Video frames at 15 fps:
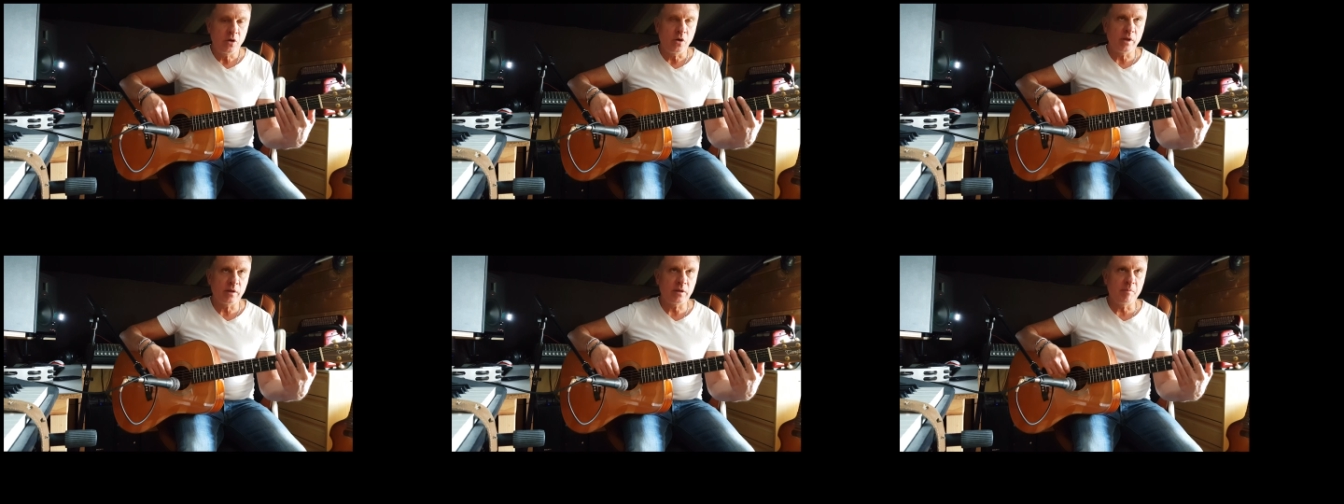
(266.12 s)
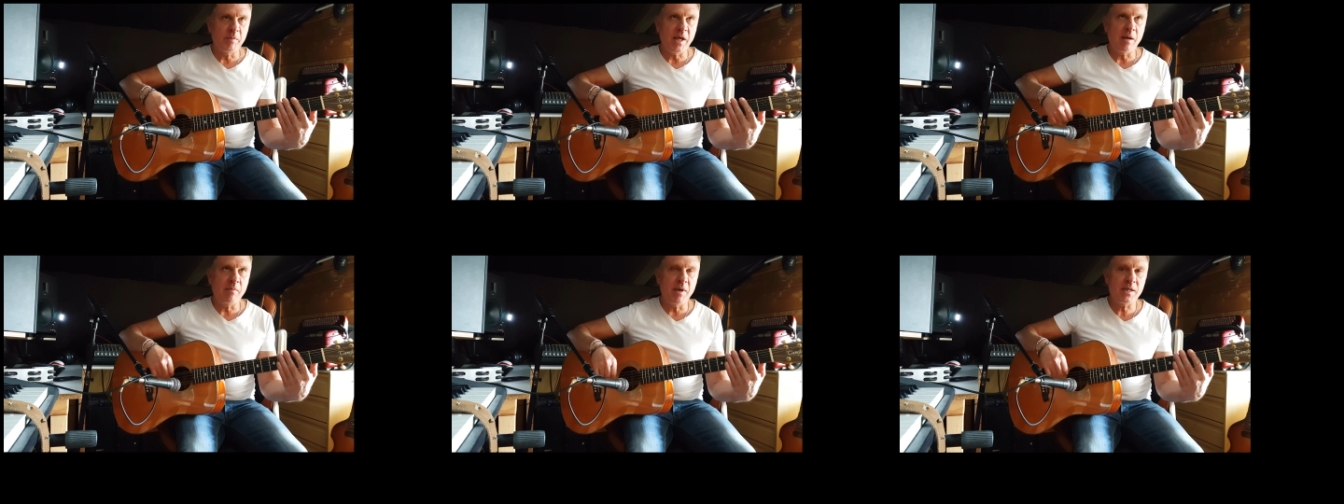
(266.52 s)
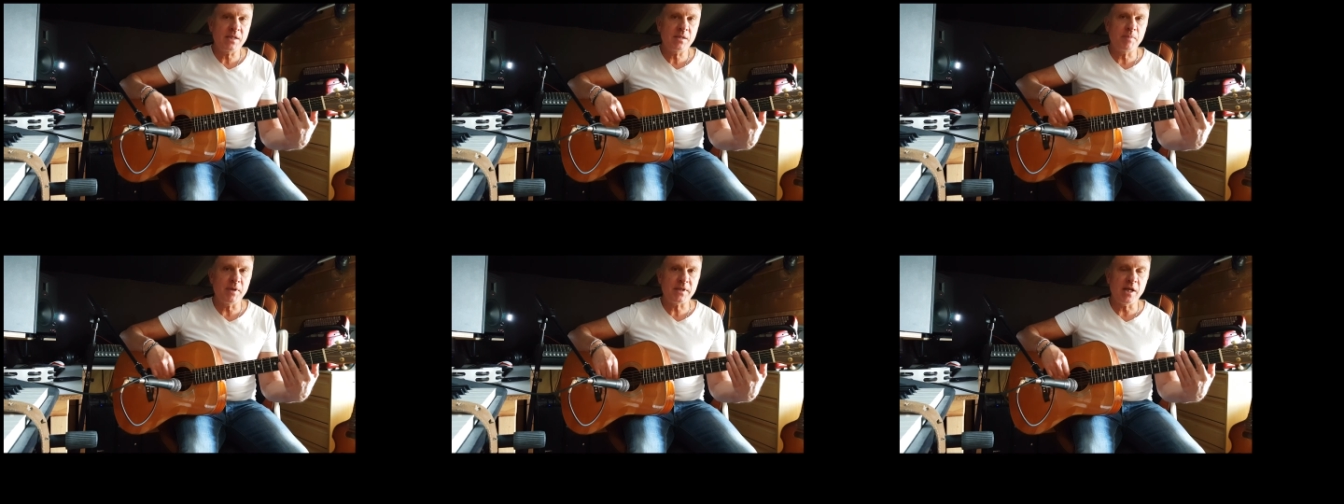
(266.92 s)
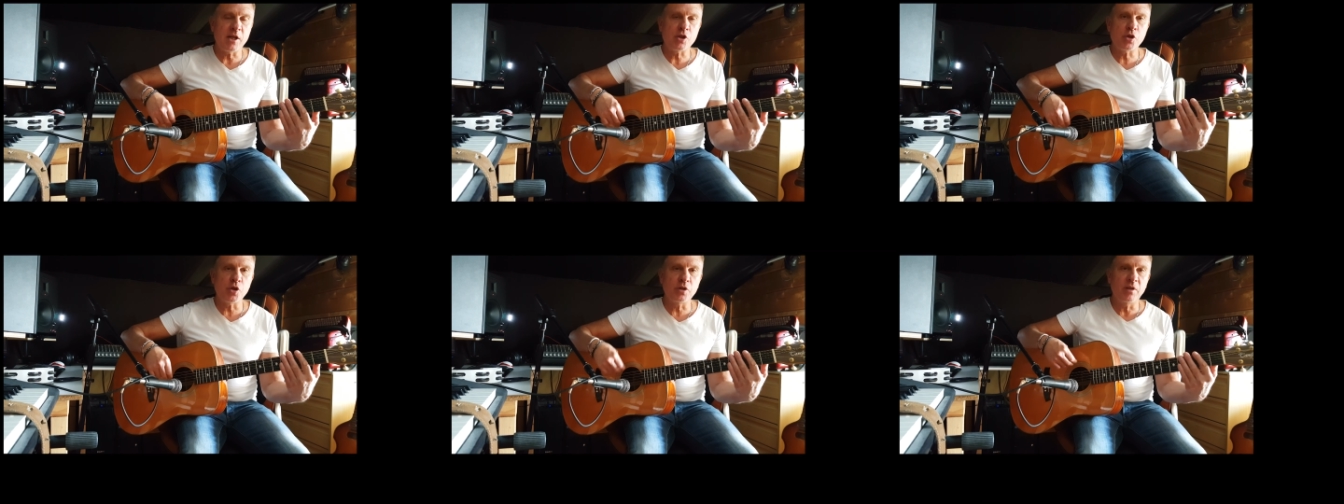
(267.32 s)
On entend bien la basse parce qu'elle
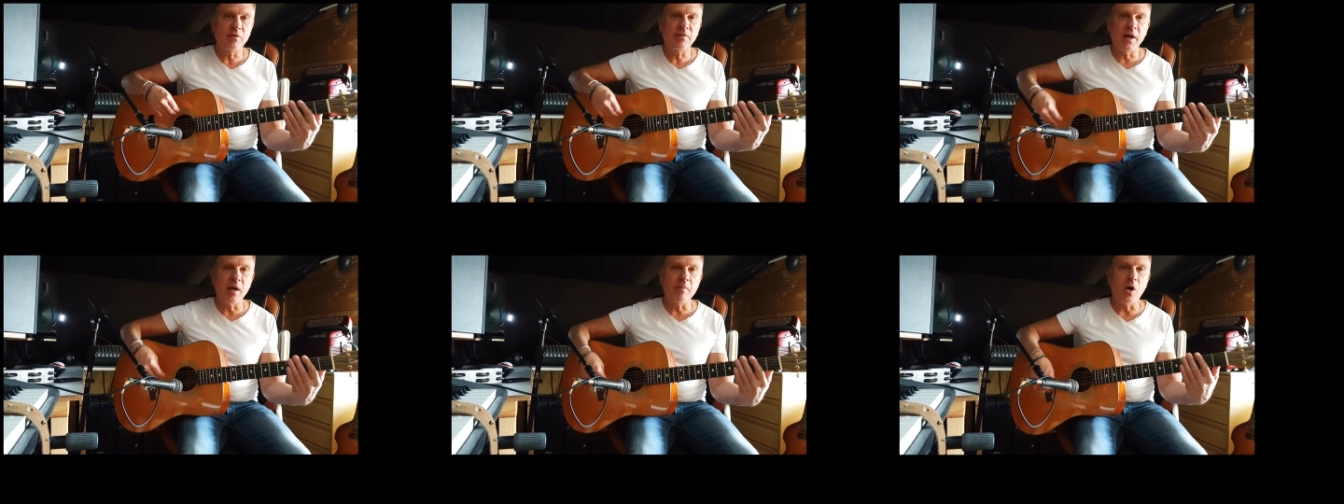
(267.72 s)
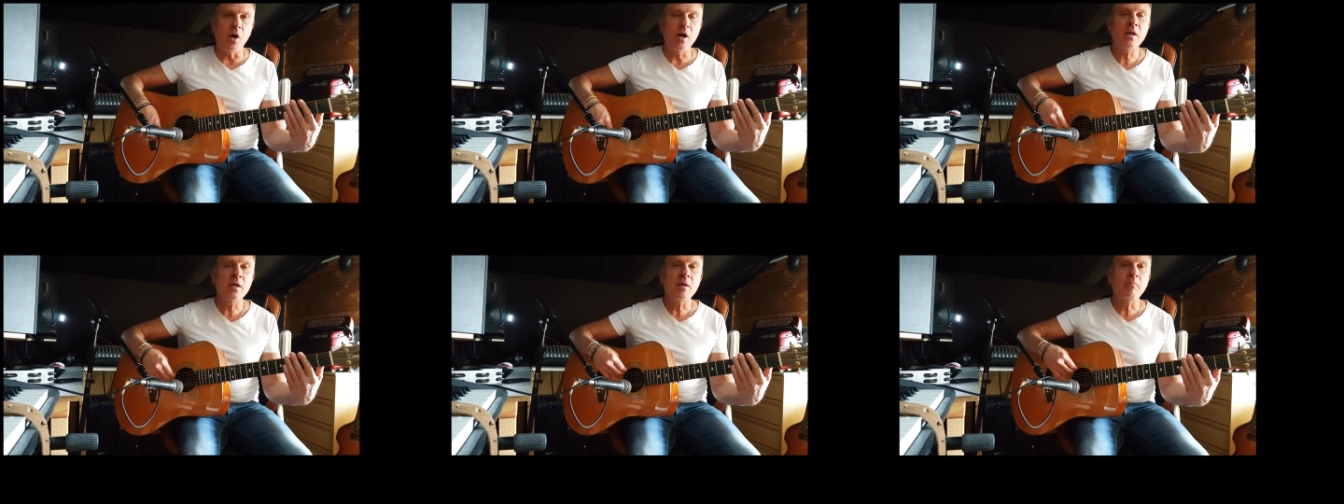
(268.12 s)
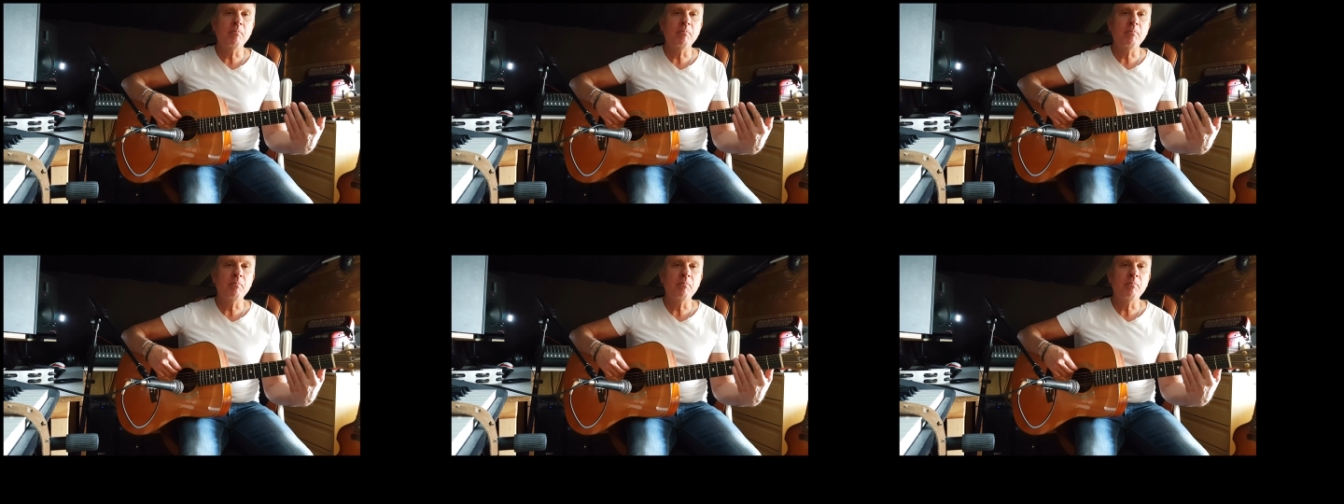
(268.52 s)
sonne différemment. Hein.